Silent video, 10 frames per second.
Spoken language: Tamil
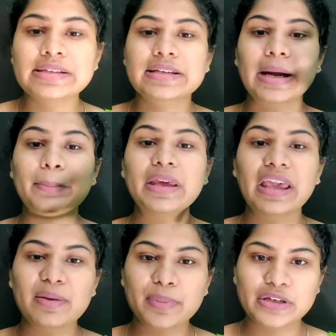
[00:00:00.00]
ஸ்க்ரப்பிங்
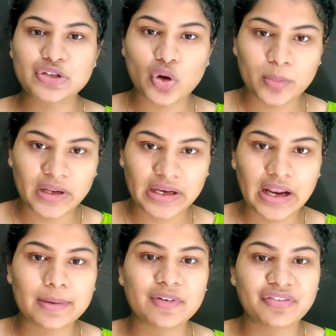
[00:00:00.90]
ஏன் பண்ணுறோம் அப்படின்னா
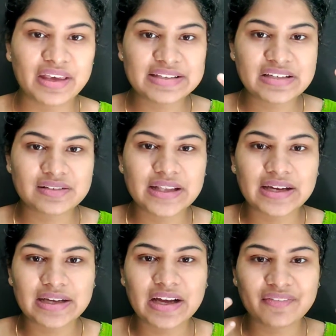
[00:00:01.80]
நம்ம ஃபேஸில் வந்து
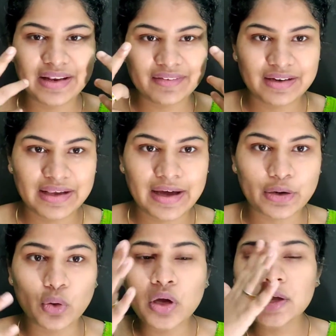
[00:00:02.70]
அங்கங்கே வெள்ளை வெள்ளையாக
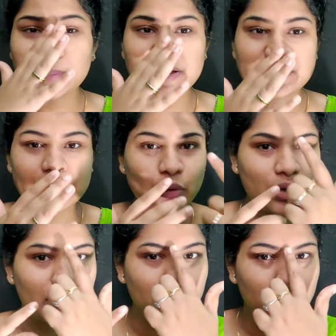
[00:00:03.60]
இருக்கும் ப்ளஸ் வந்து ஒரு